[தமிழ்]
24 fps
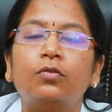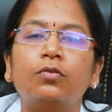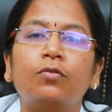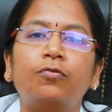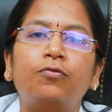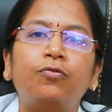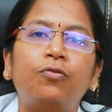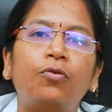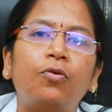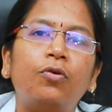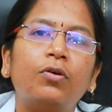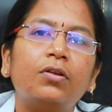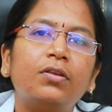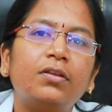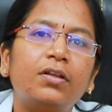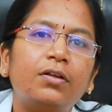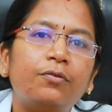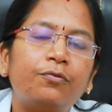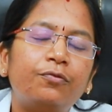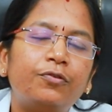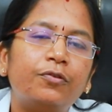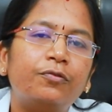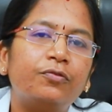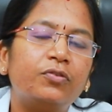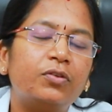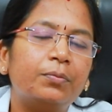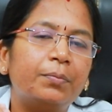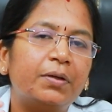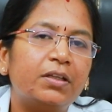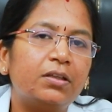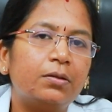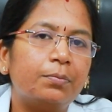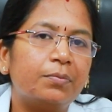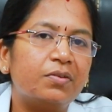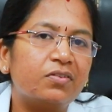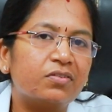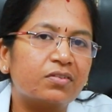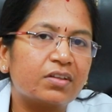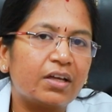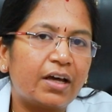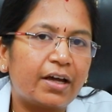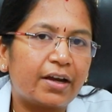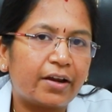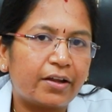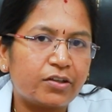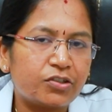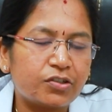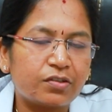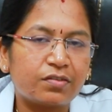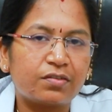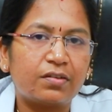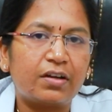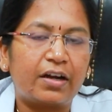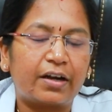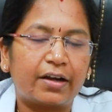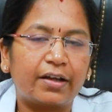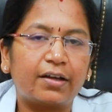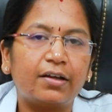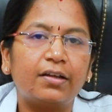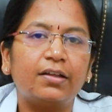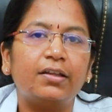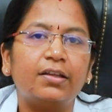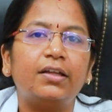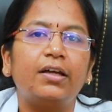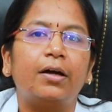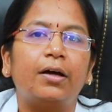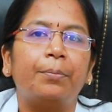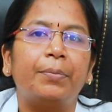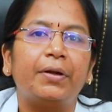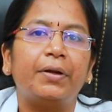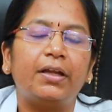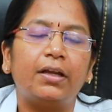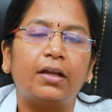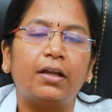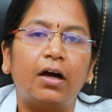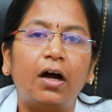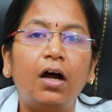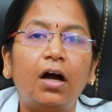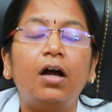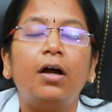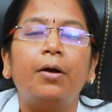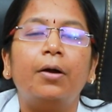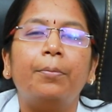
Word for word: ஸோ ஃபோர்த் அண்ட் ஃபிஃப்த் மந்த் மிஸ்கேரேஜஸ் நடக்குது அப்படின்னா